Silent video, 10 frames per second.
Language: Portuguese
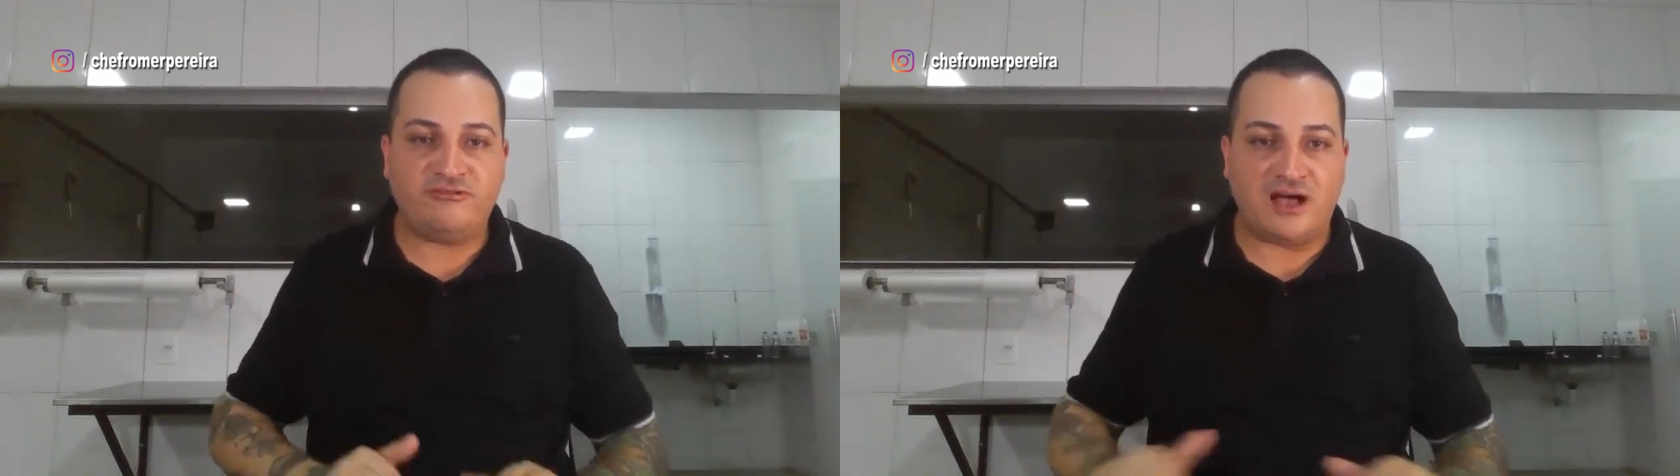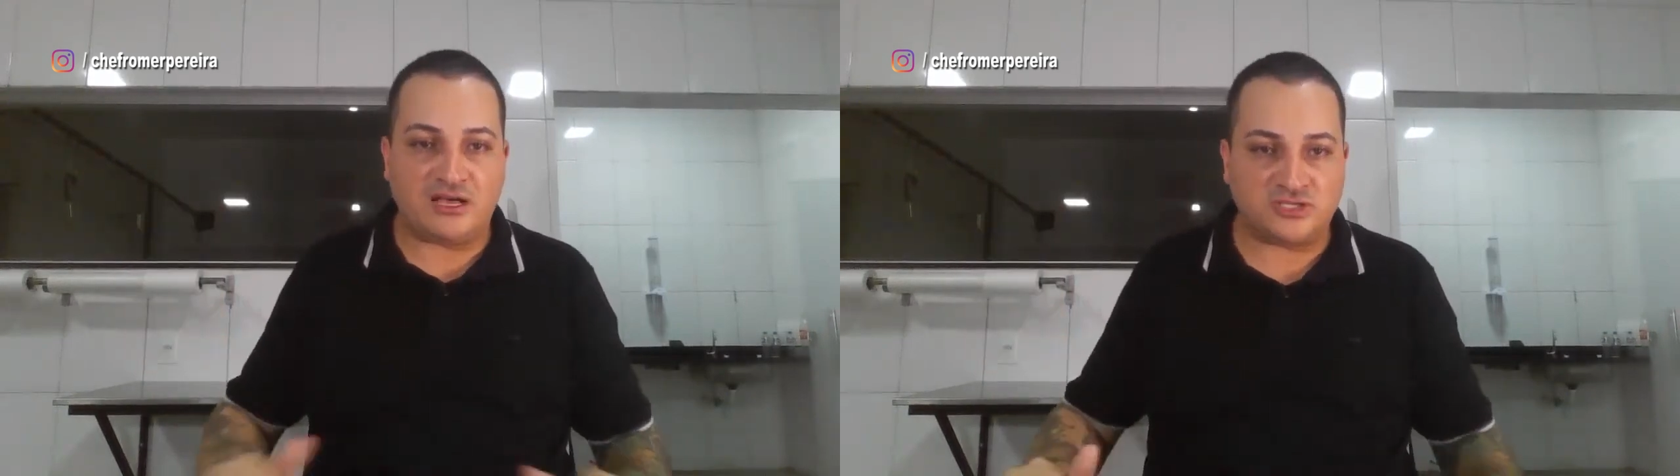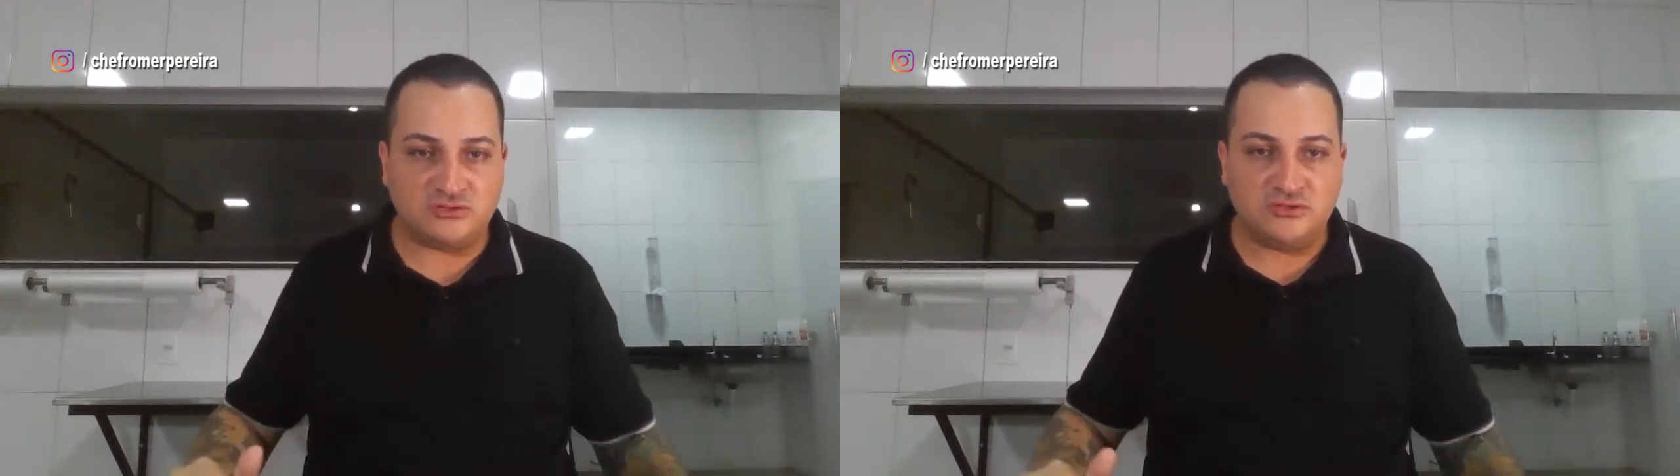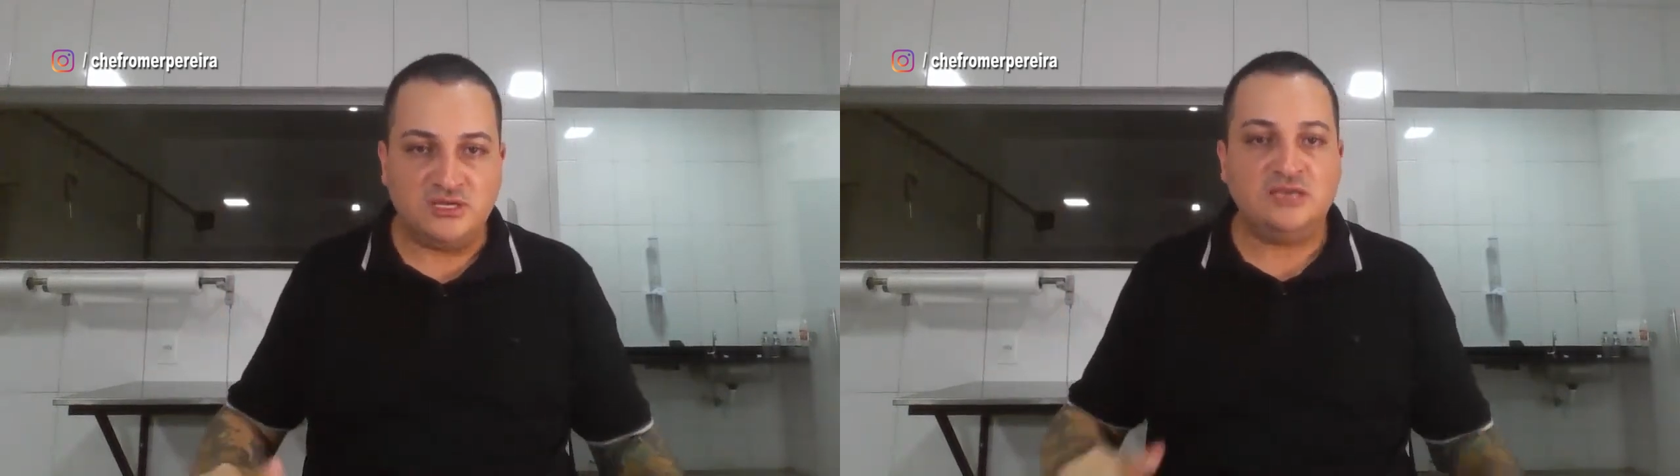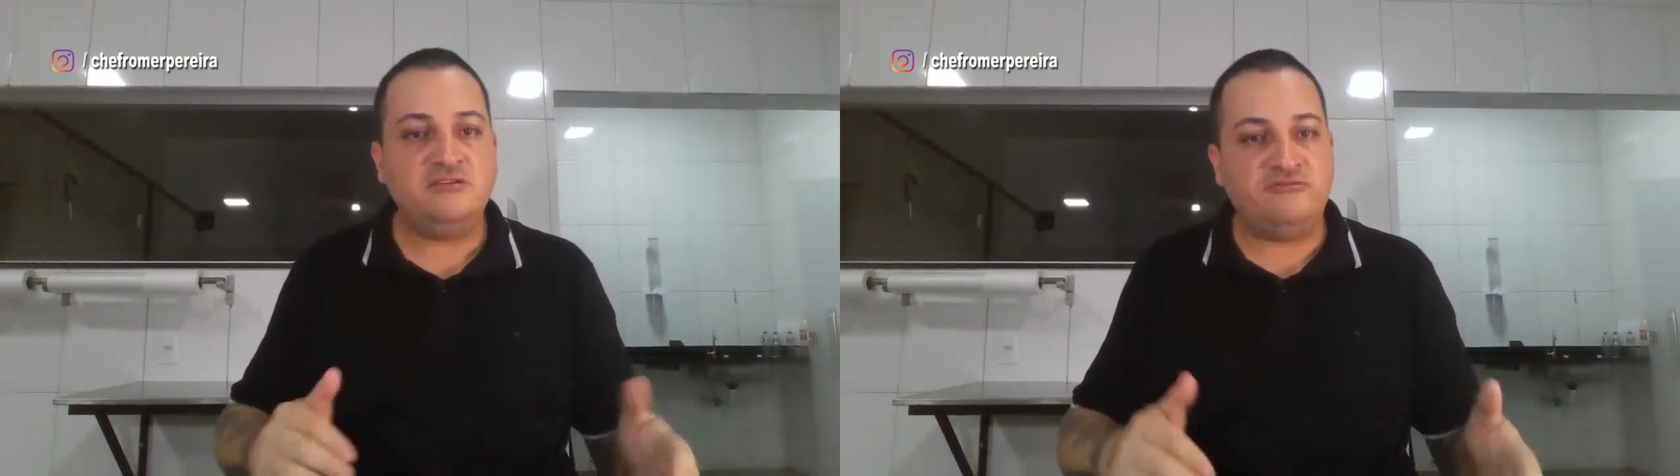fácil,
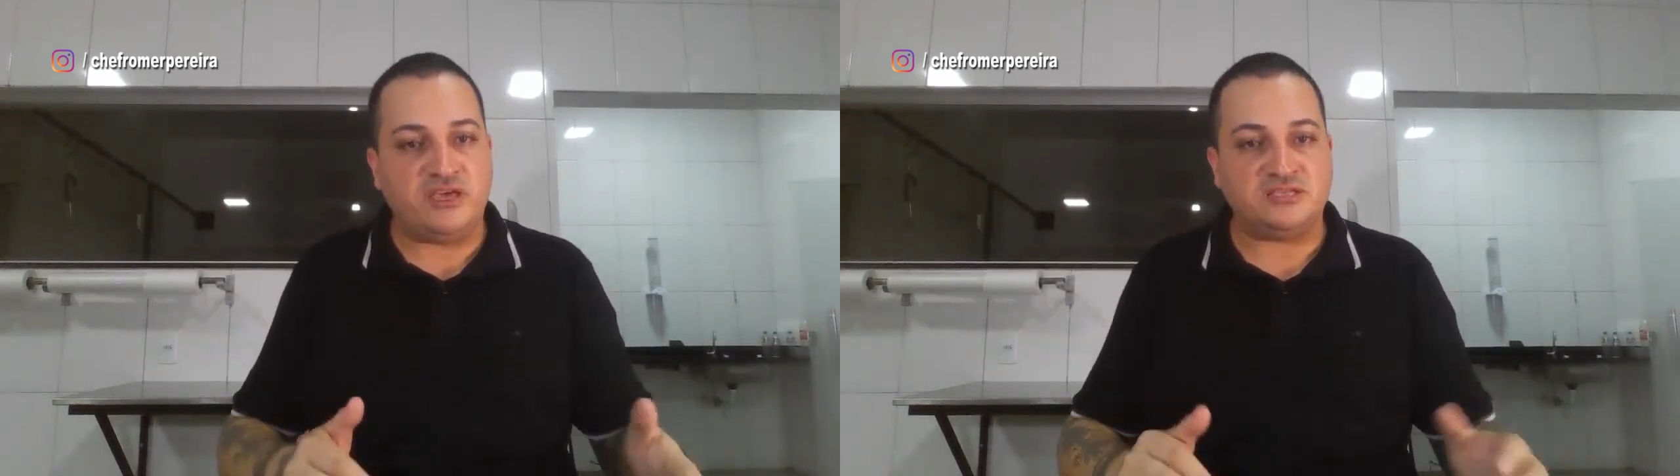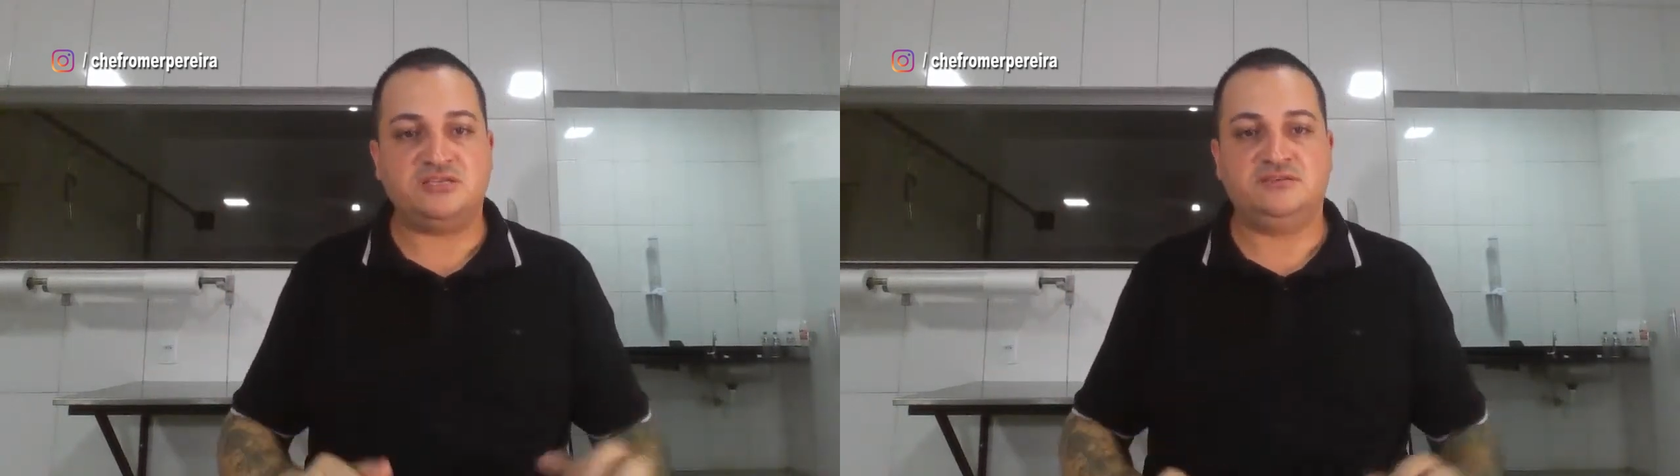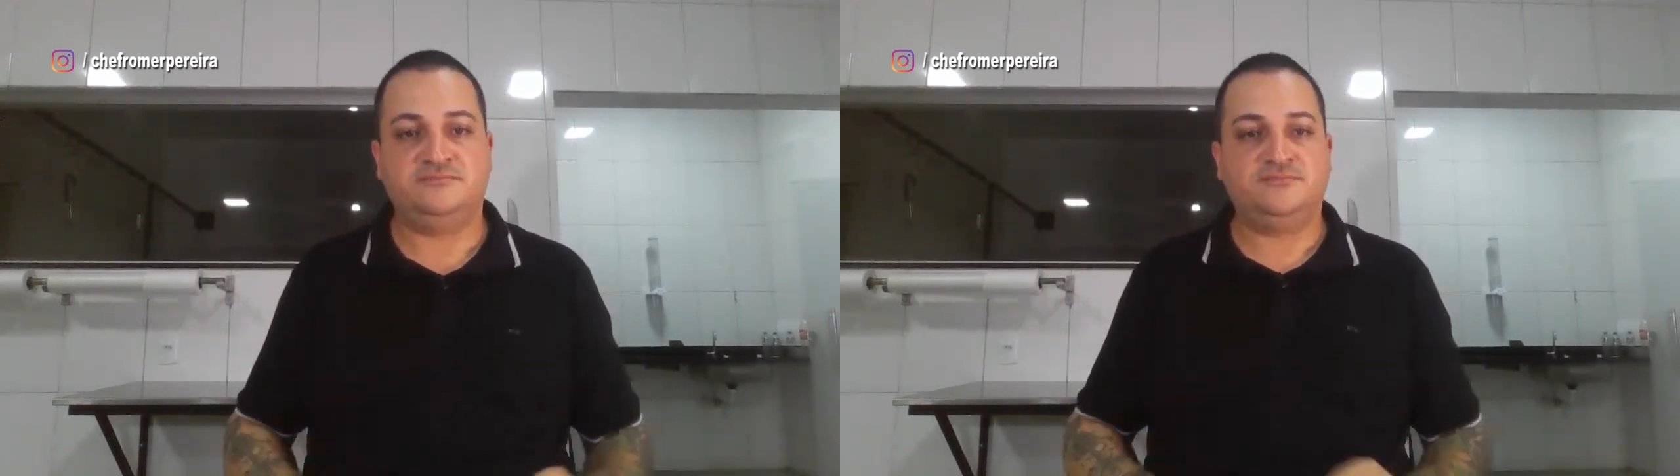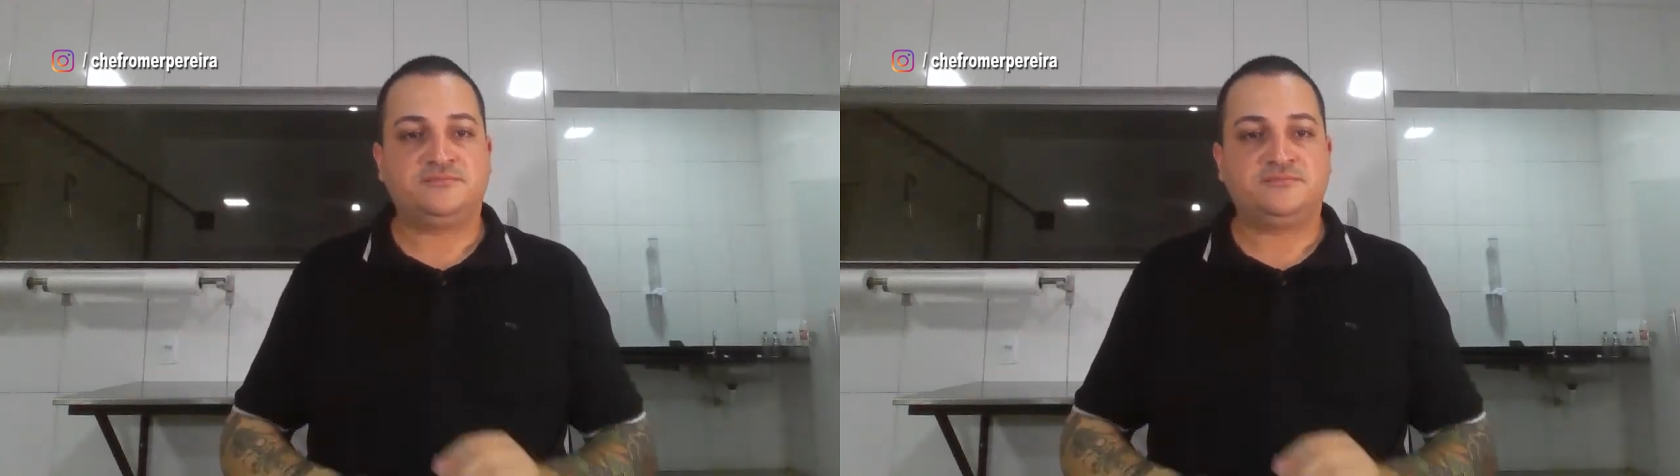e vende.